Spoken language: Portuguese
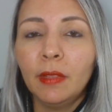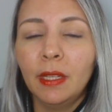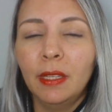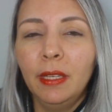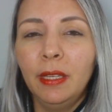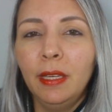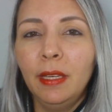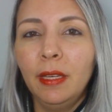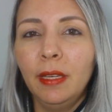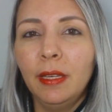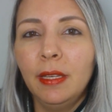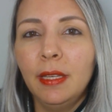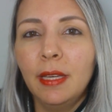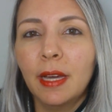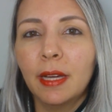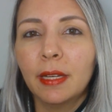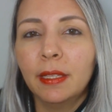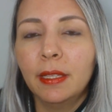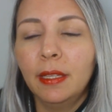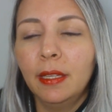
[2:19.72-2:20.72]
E,
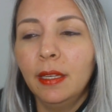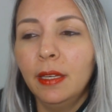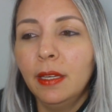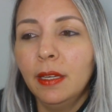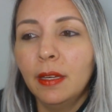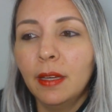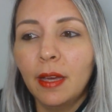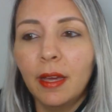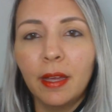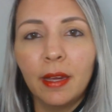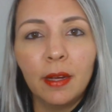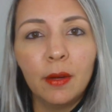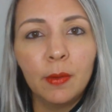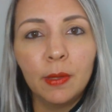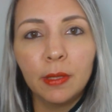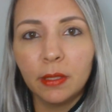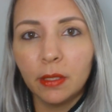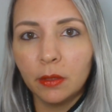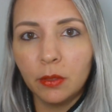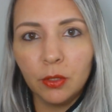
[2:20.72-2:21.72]
e aqui é eu
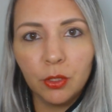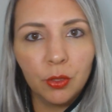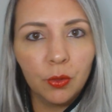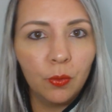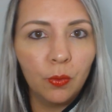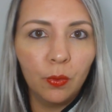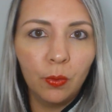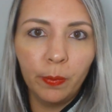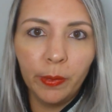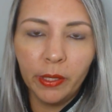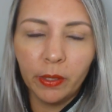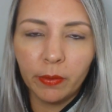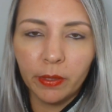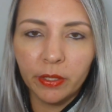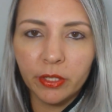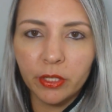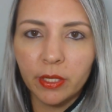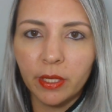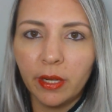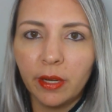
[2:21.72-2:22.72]
andando de Uber com
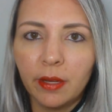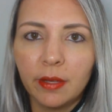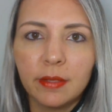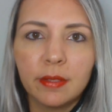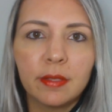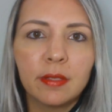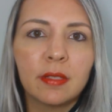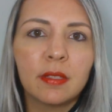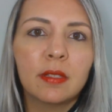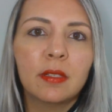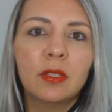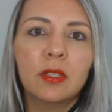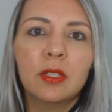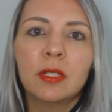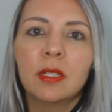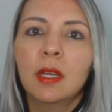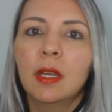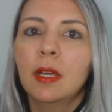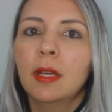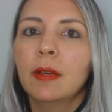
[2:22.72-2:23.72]
as
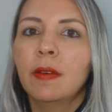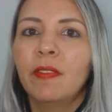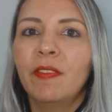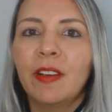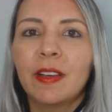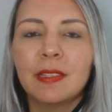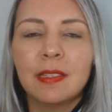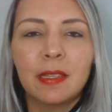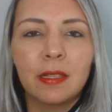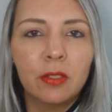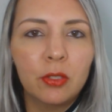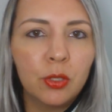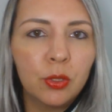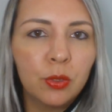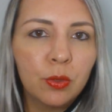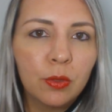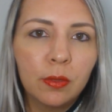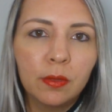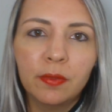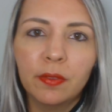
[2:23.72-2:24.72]
crianças, faça
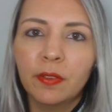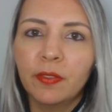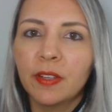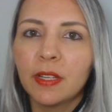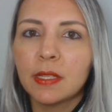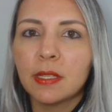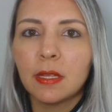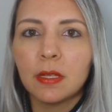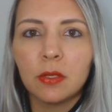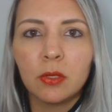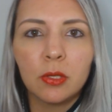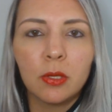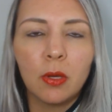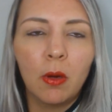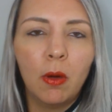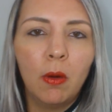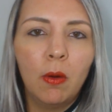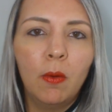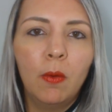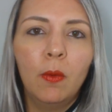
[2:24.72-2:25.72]
chuva, faça
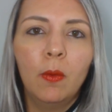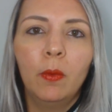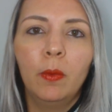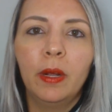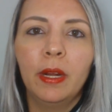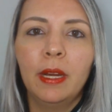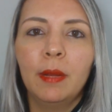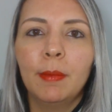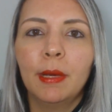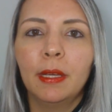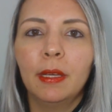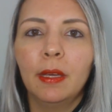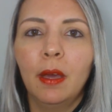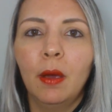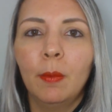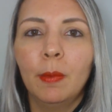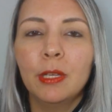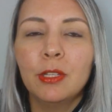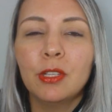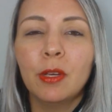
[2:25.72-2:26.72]
sol, o clima aqui
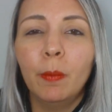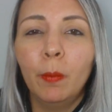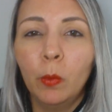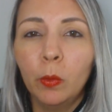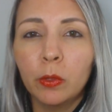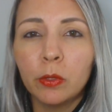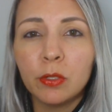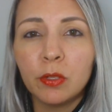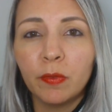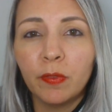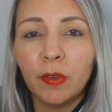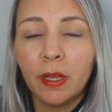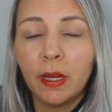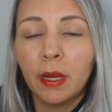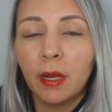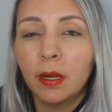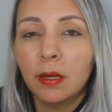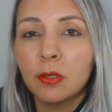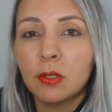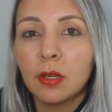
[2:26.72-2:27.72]
realmente é muito
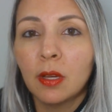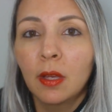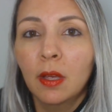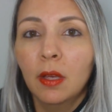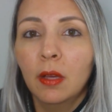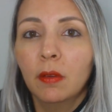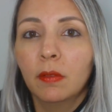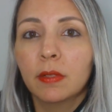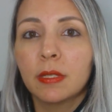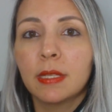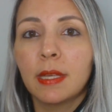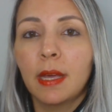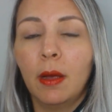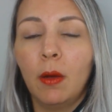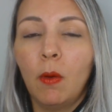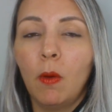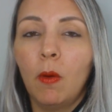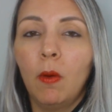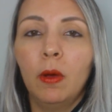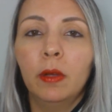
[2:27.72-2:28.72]
diferente. Você
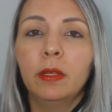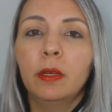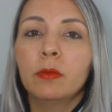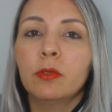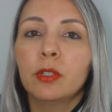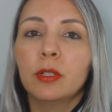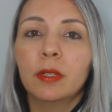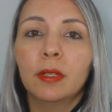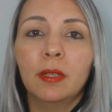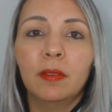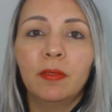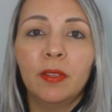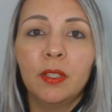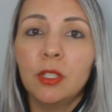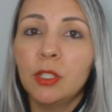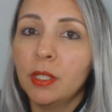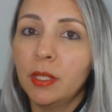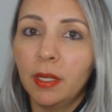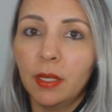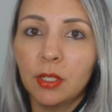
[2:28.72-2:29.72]
acorda, um dia tá
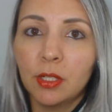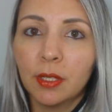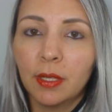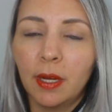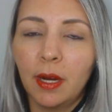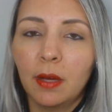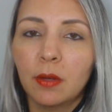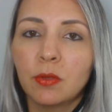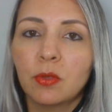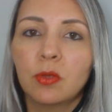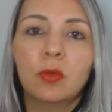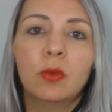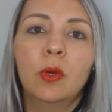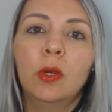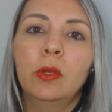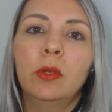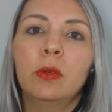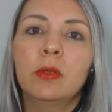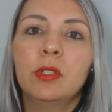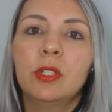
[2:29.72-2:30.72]
23 graus, o
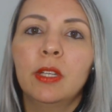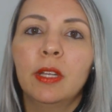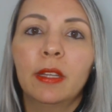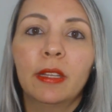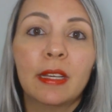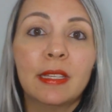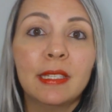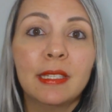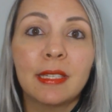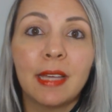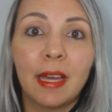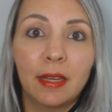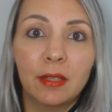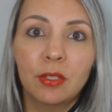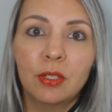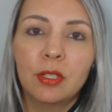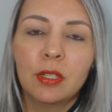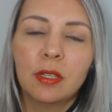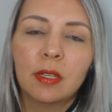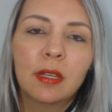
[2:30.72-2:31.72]
outro dia tá
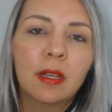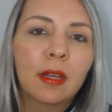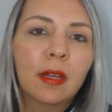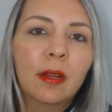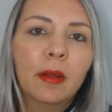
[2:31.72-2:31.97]
7